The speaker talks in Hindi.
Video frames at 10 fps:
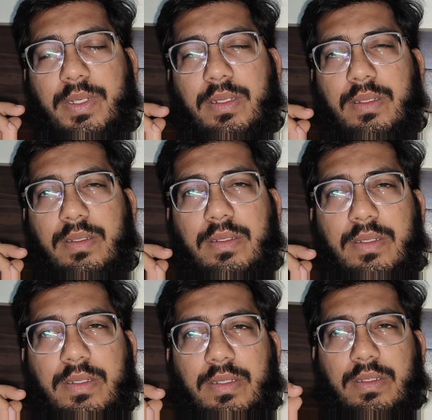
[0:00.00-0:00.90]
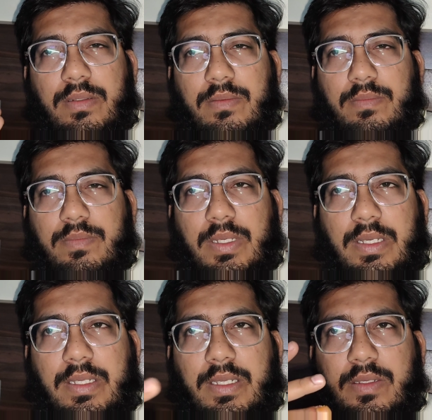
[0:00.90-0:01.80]
अपने
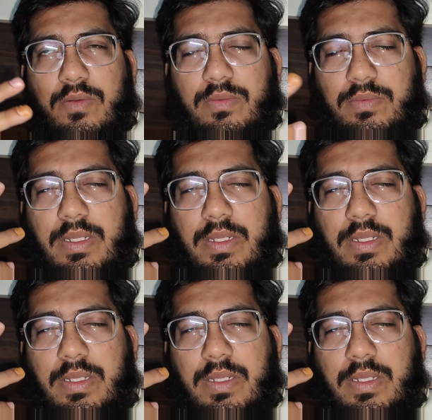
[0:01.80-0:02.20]
आ गए और